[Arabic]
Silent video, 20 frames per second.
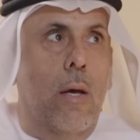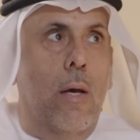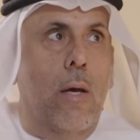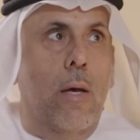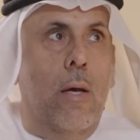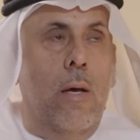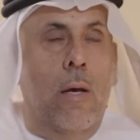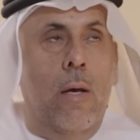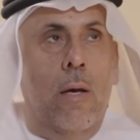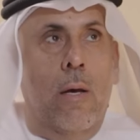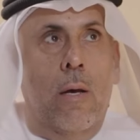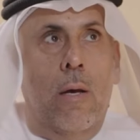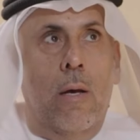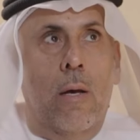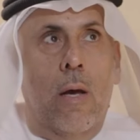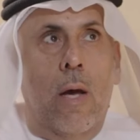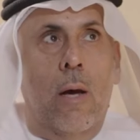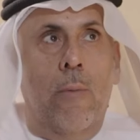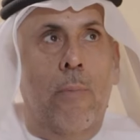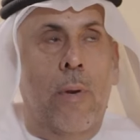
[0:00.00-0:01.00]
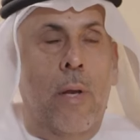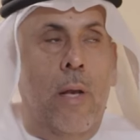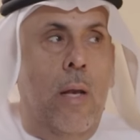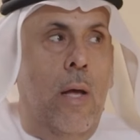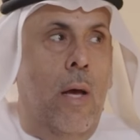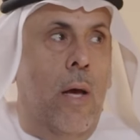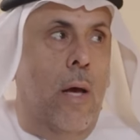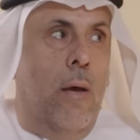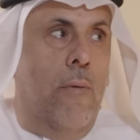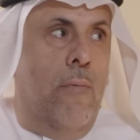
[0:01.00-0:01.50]
آه، قبل
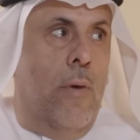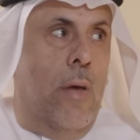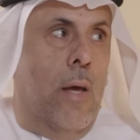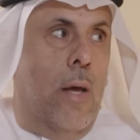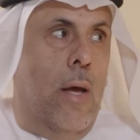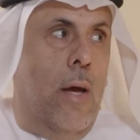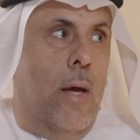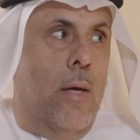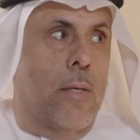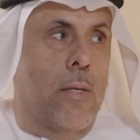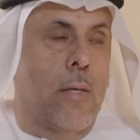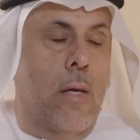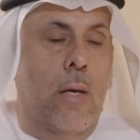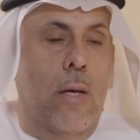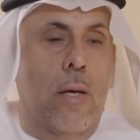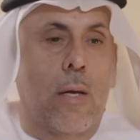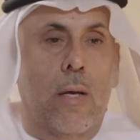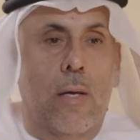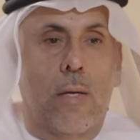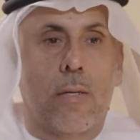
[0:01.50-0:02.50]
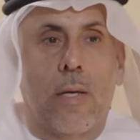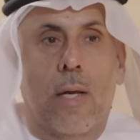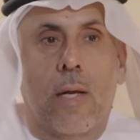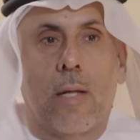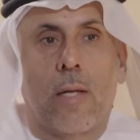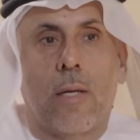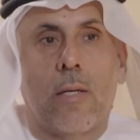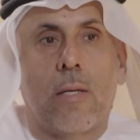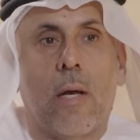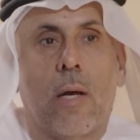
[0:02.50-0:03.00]
النهائي في كاس
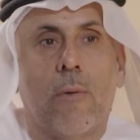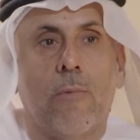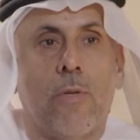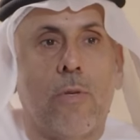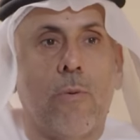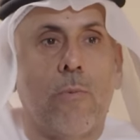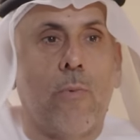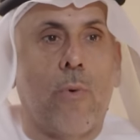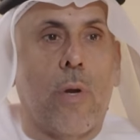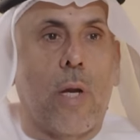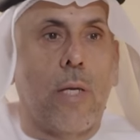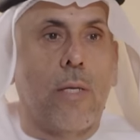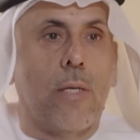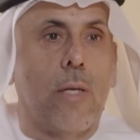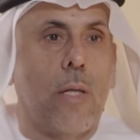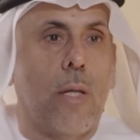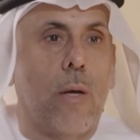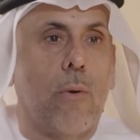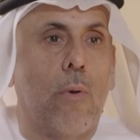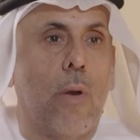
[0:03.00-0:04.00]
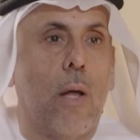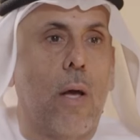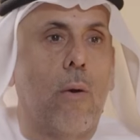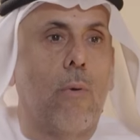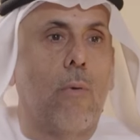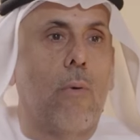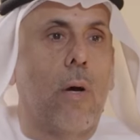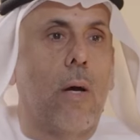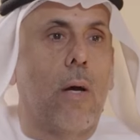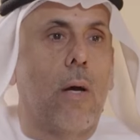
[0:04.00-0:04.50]
سيدي صاحب السمو رئيس الدولة
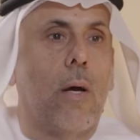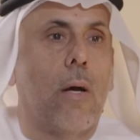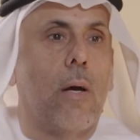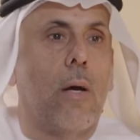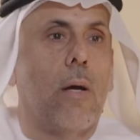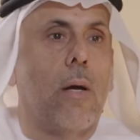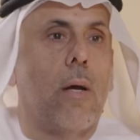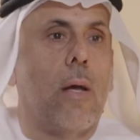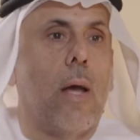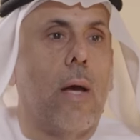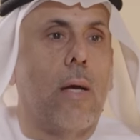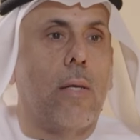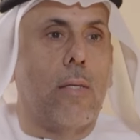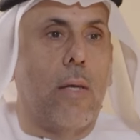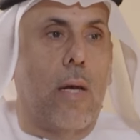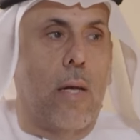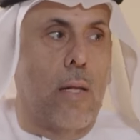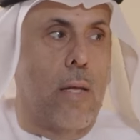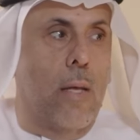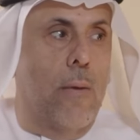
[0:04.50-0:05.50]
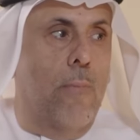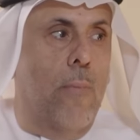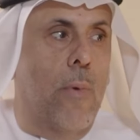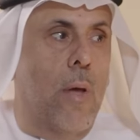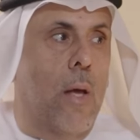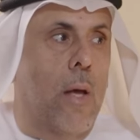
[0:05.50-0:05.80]
وكاس أديب